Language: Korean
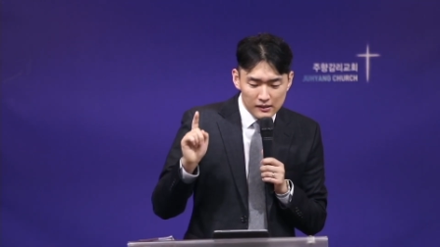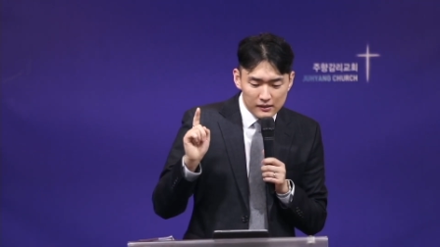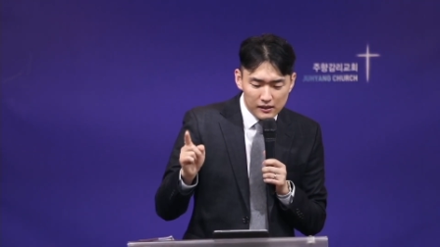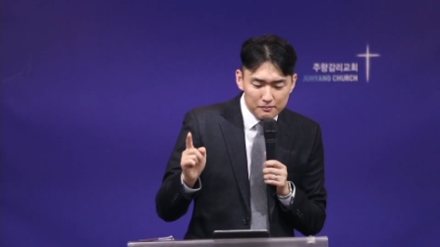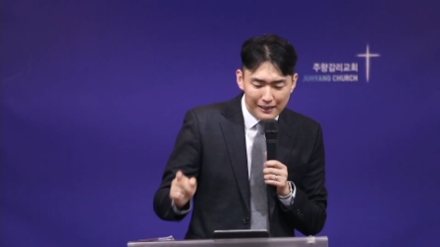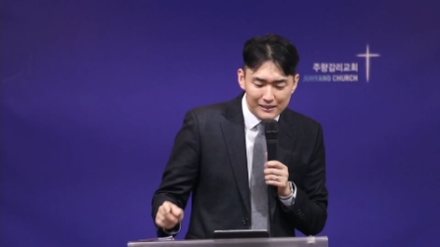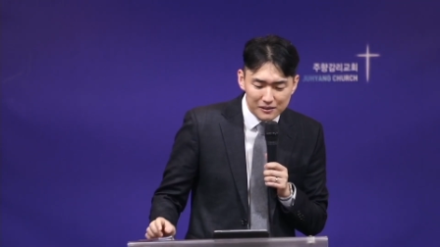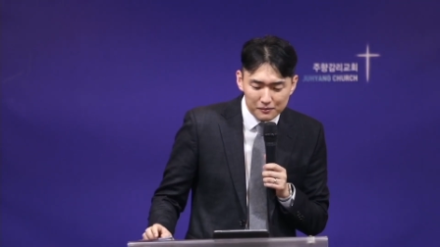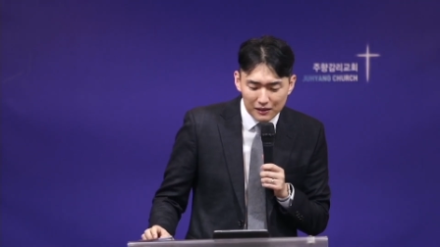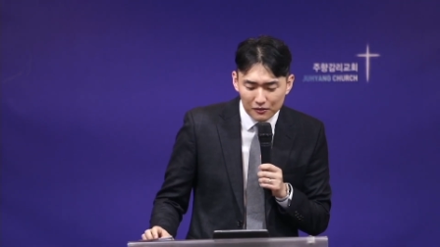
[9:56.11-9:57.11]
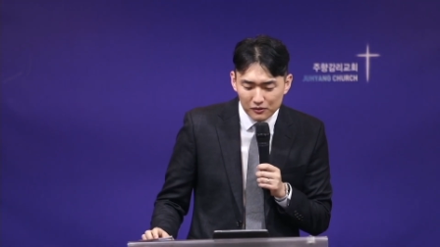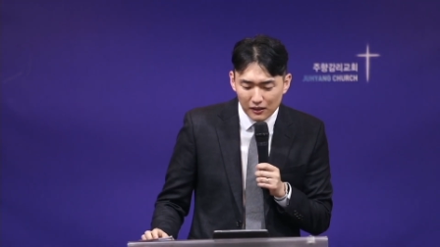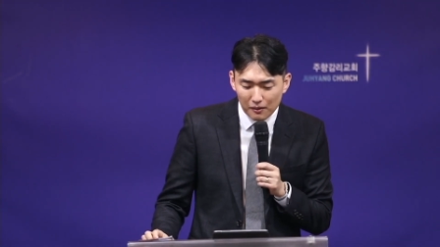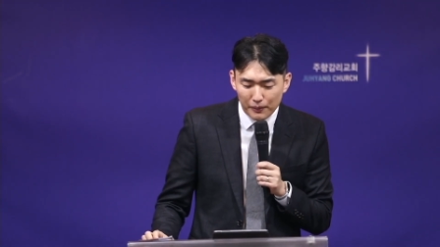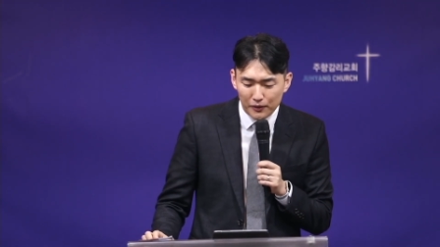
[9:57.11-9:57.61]
그 말씀
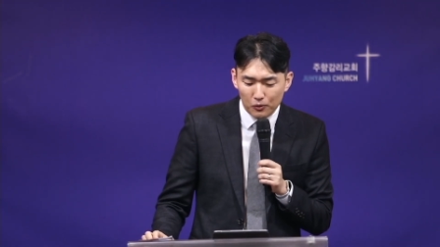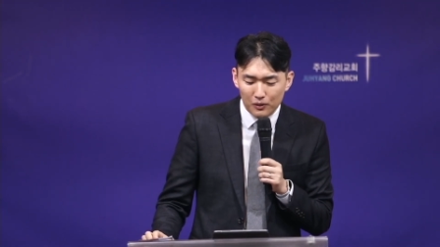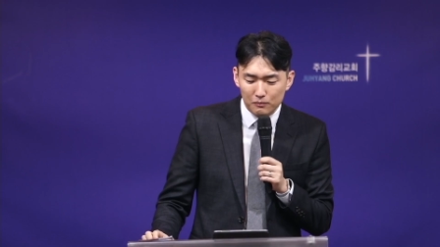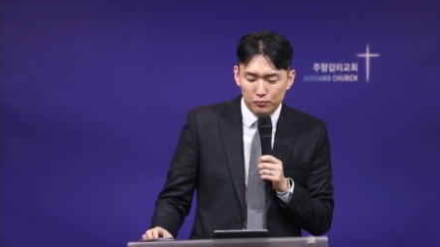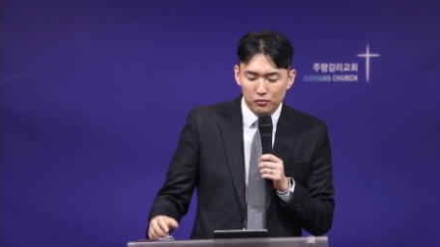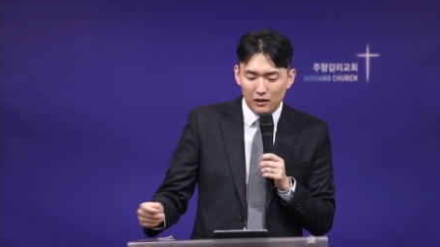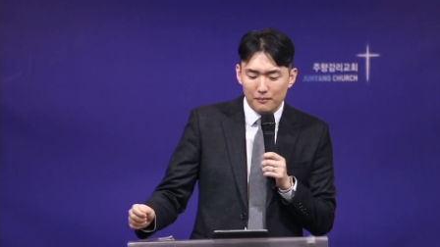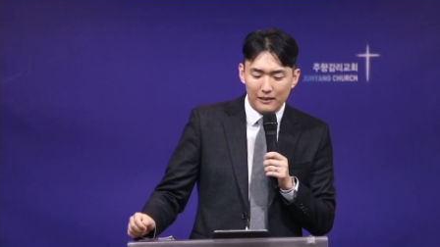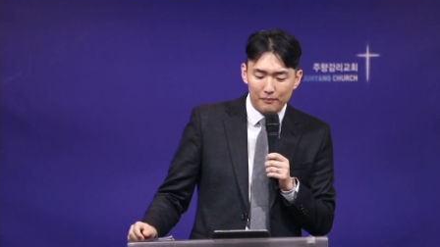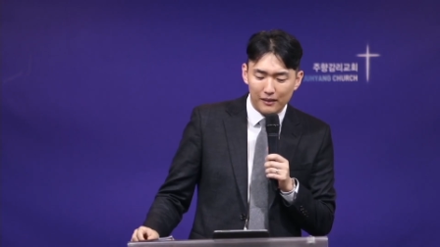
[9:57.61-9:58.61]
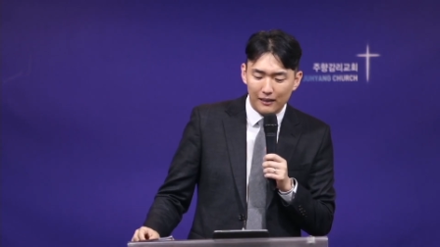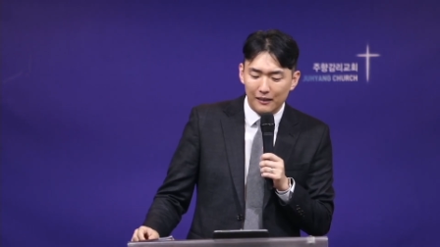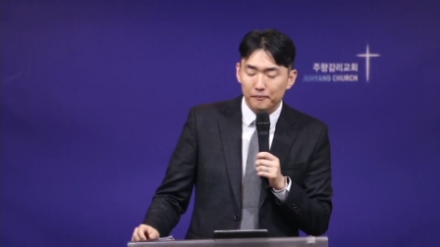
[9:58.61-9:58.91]
가운데 베드로가 무엇라 말합니까?